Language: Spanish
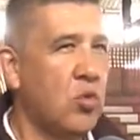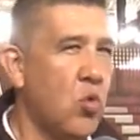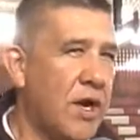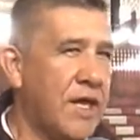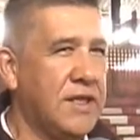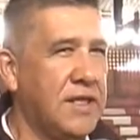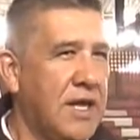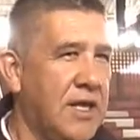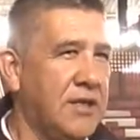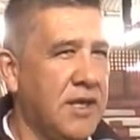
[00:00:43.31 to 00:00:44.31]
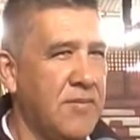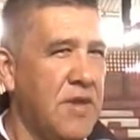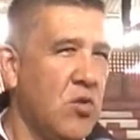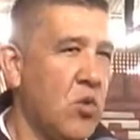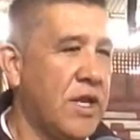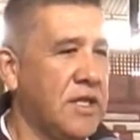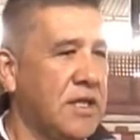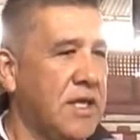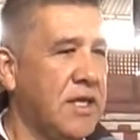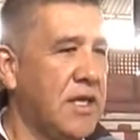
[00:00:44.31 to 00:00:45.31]

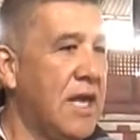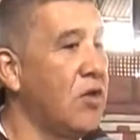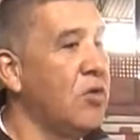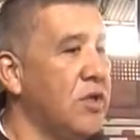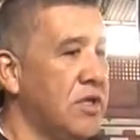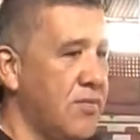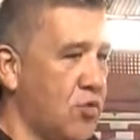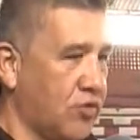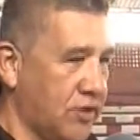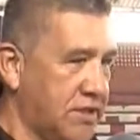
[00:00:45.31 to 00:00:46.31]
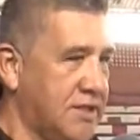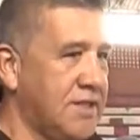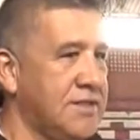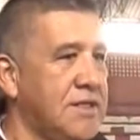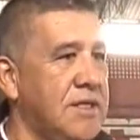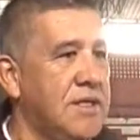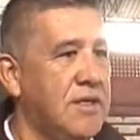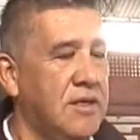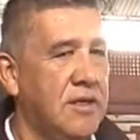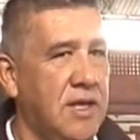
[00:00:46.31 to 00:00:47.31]
3.040 eh, y algo de deportistas,
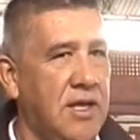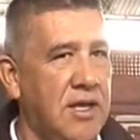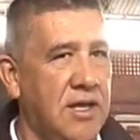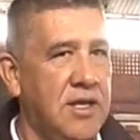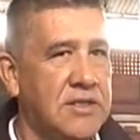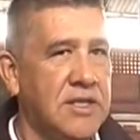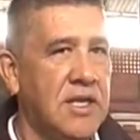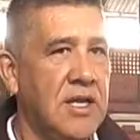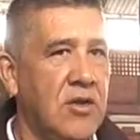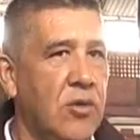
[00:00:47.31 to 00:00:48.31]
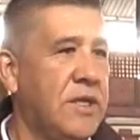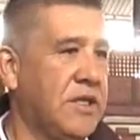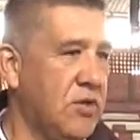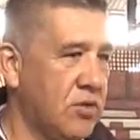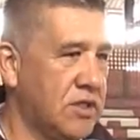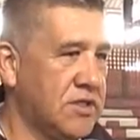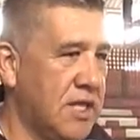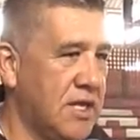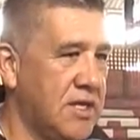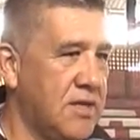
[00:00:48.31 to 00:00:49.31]
que es el objetivo que
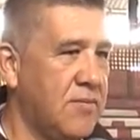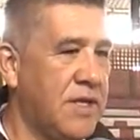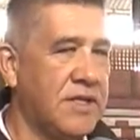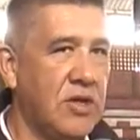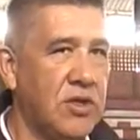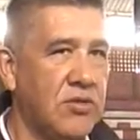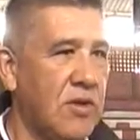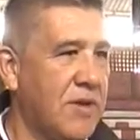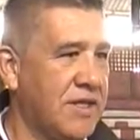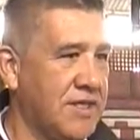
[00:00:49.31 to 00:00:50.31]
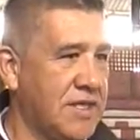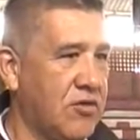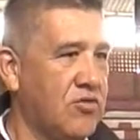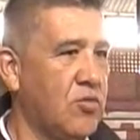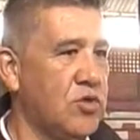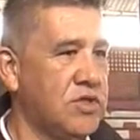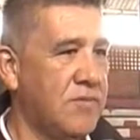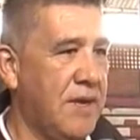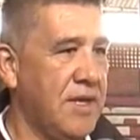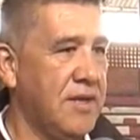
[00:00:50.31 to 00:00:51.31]
está planteado dentro del plan de desarrollo
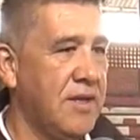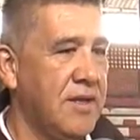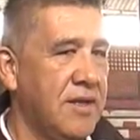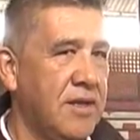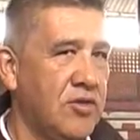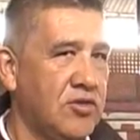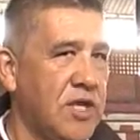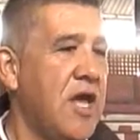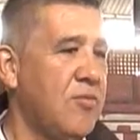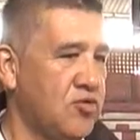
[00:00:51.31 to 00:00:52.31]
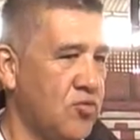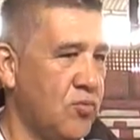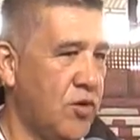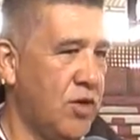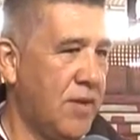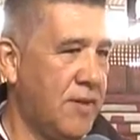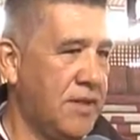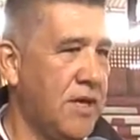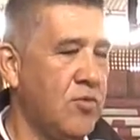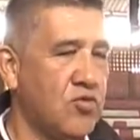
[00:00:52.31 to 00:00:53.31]
municipal. Entonces hemos cumplido la
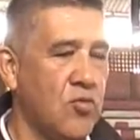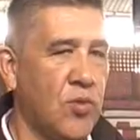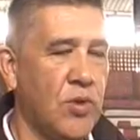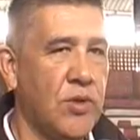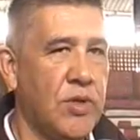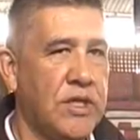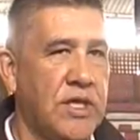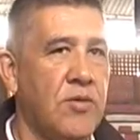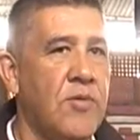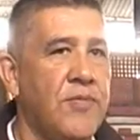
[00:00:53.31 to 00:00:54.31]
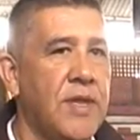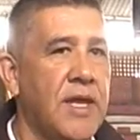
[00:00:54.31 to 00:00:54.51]
meta, hemos cumplido el objetivo